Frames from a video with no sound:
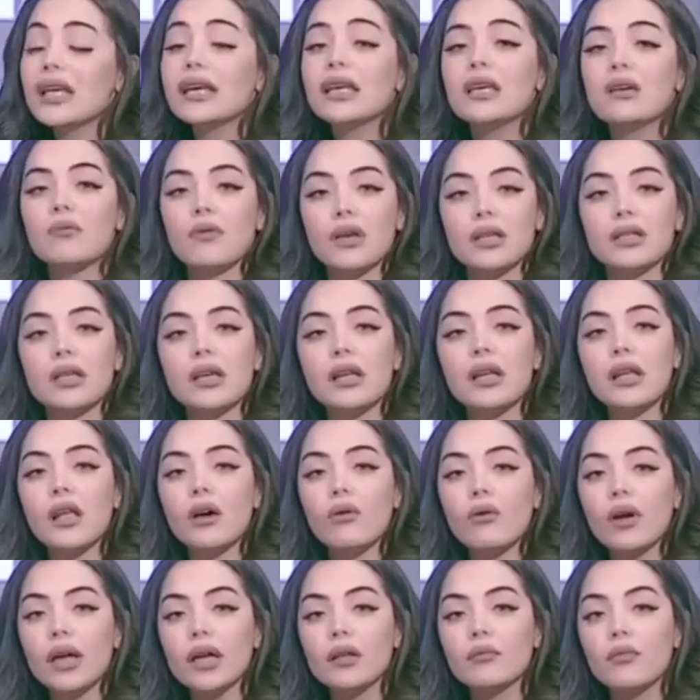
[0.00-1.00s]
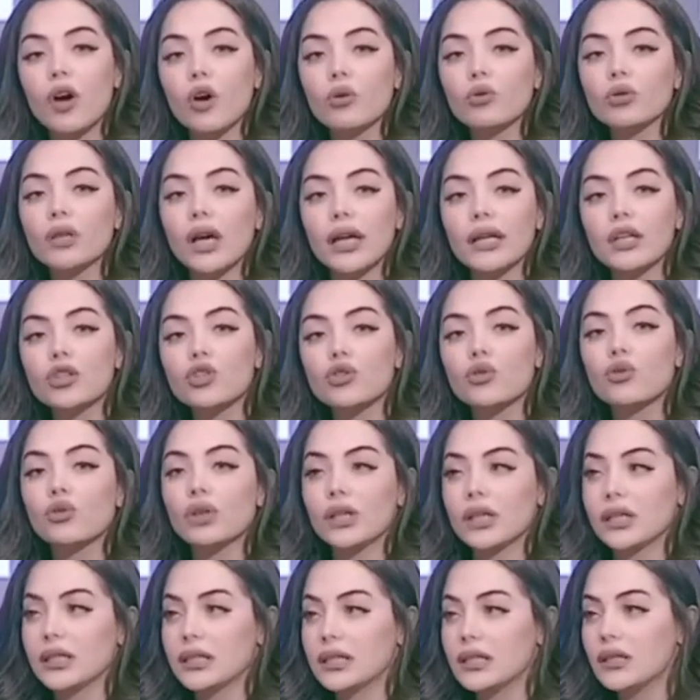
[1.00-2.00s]
زي مثلا لو واحد معروض عليه
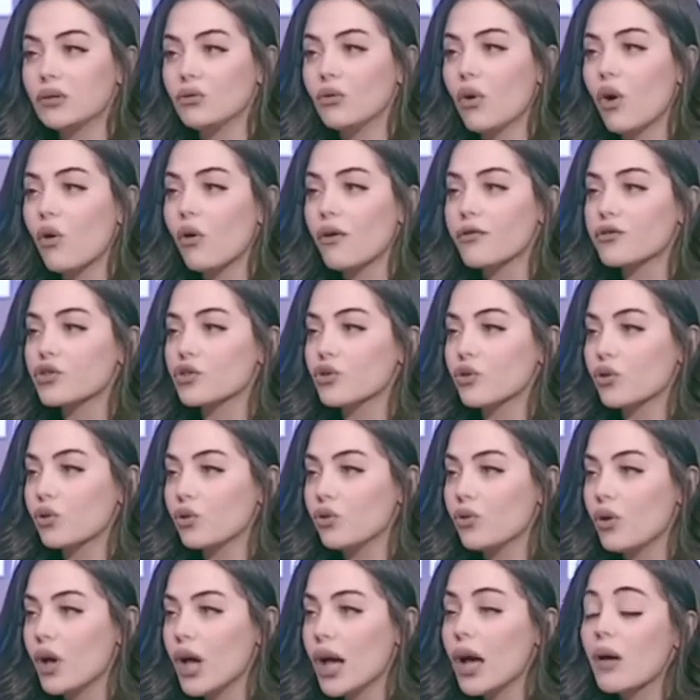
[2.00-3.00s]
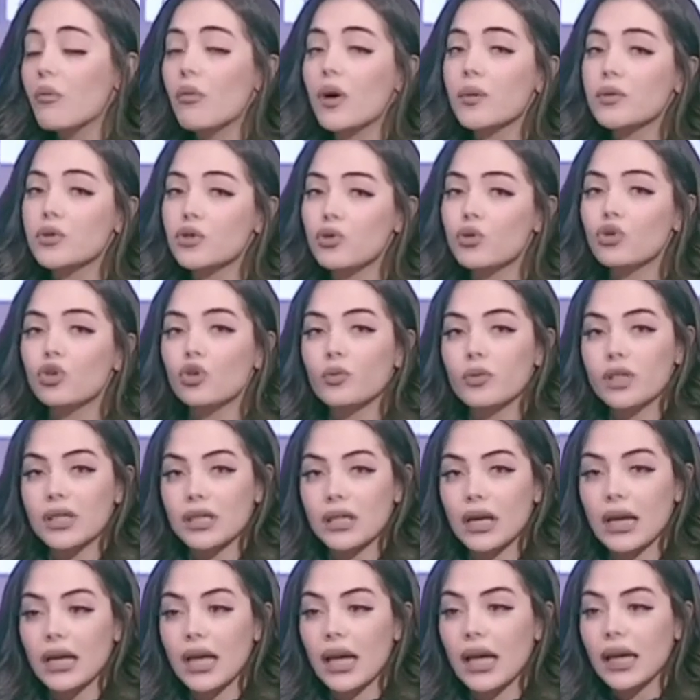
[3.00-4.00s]
شغل جديد وهو في شغله مبسوط
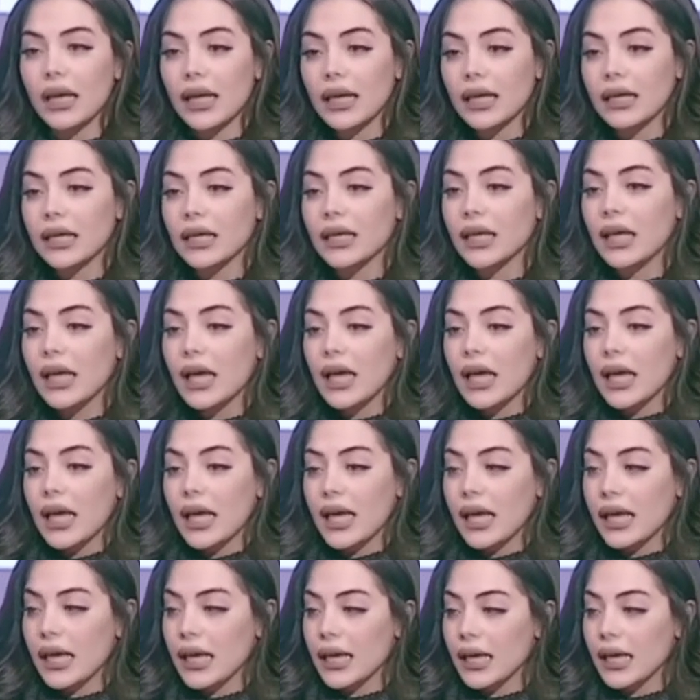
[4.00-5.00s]
ومستريح لكن آه،